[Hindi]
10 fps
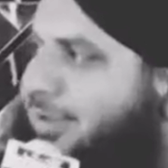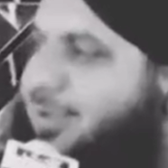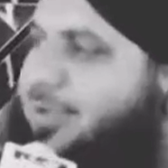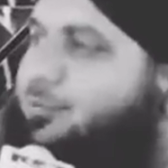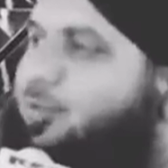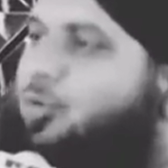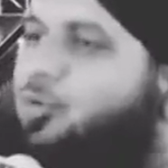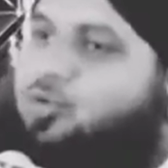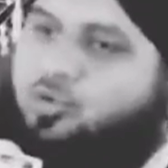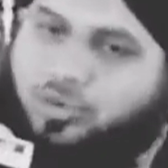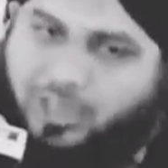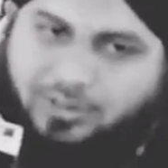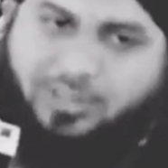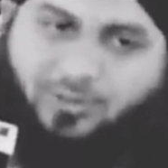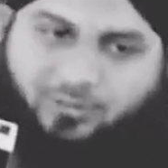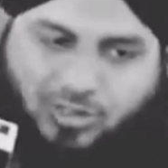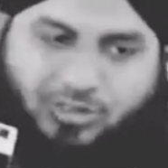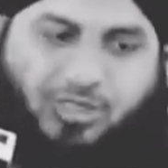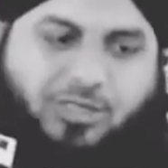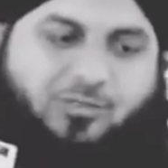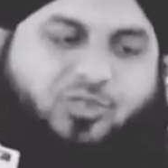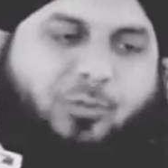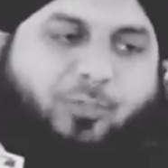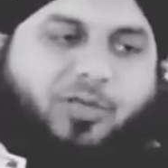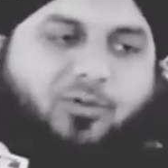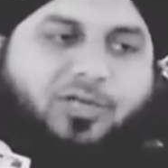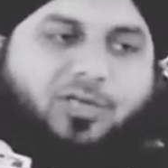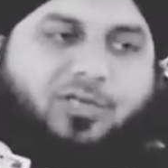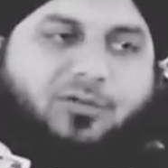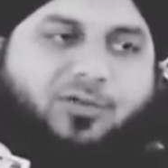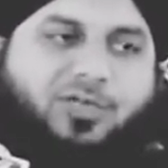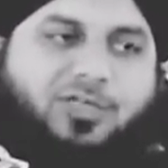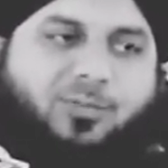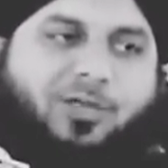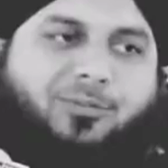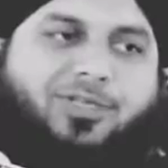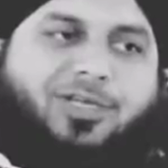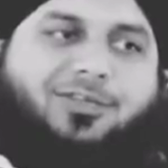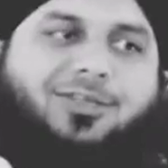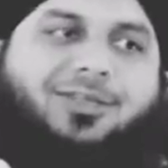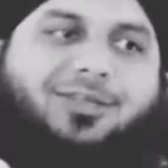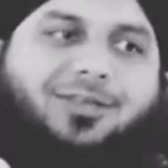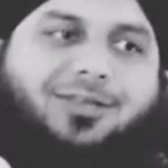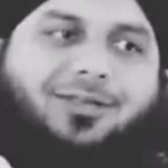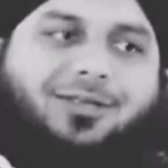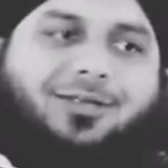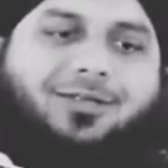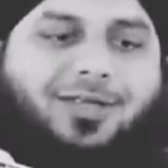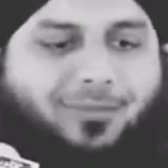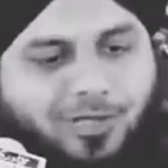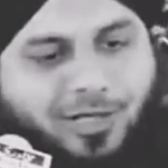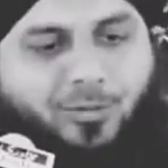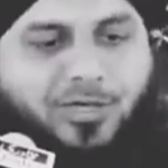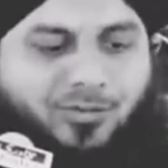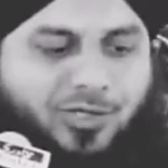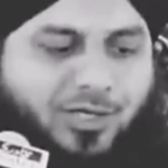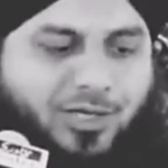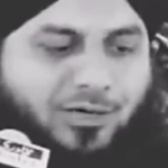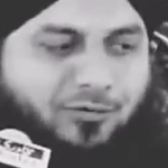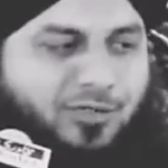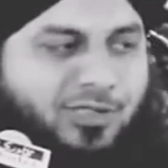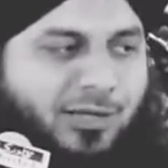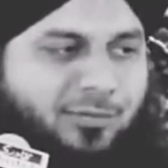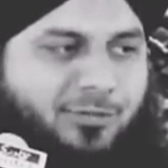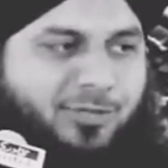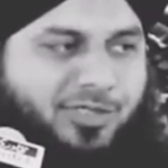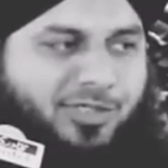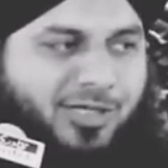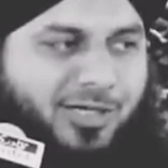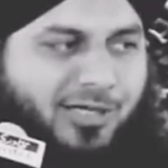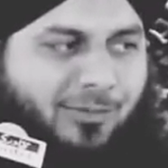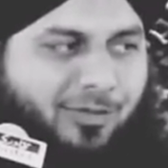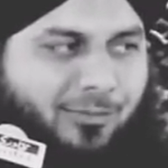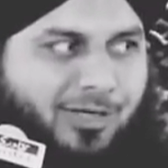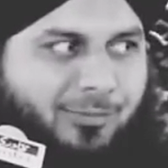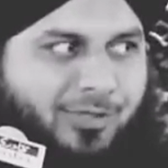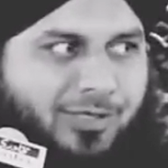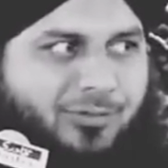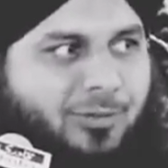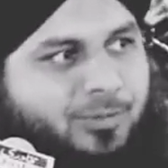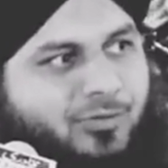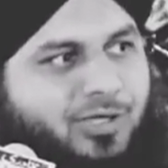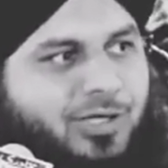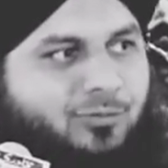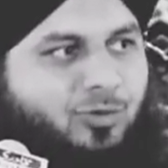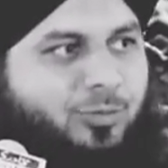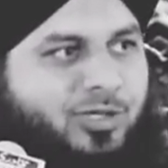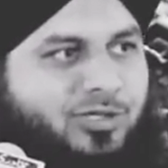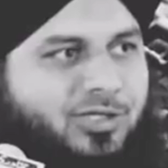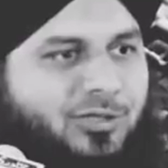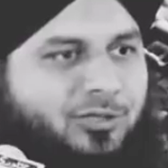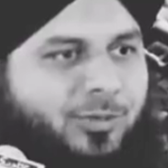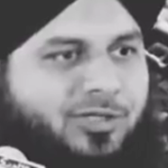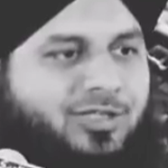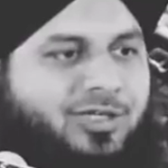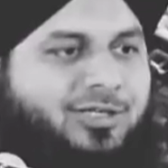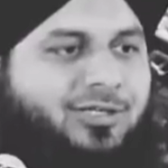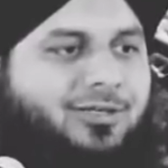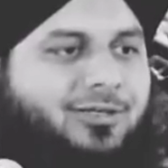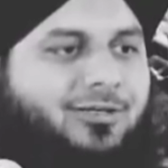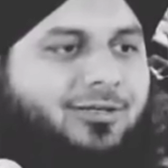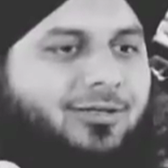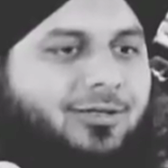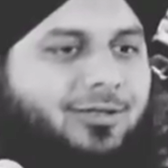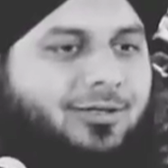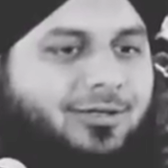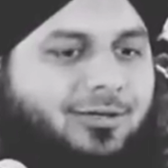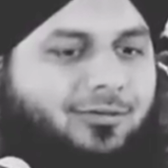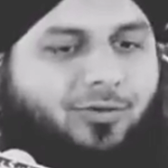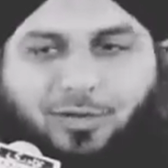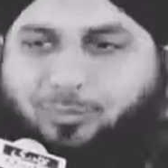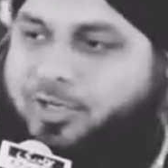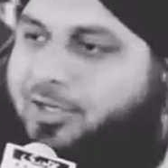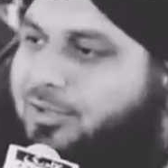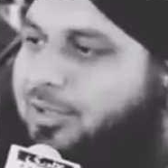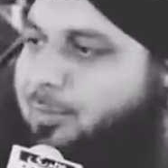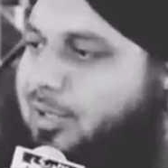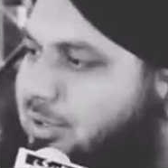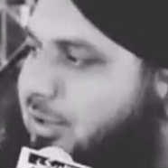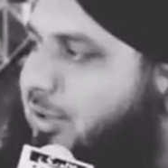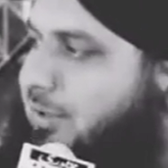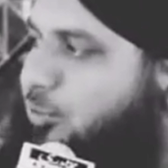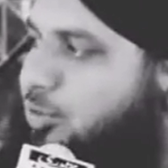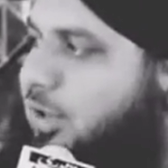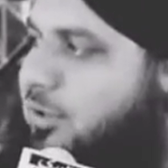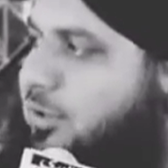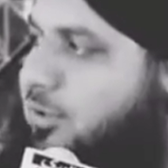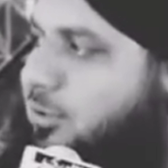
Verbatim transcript: कि वो उसको कहते आप यही हैं कि उसके पैरों के नीचे फरिश्ते पर बिछाते हैं ये भी आप कहते हैं कि फजी जी आपकी बड़ी शान है आप नमाज पढ़ाते हैं पर देख वो भेजनी है जो बच गई वो आप भेज दें बच गई है वो ज़्यादा थी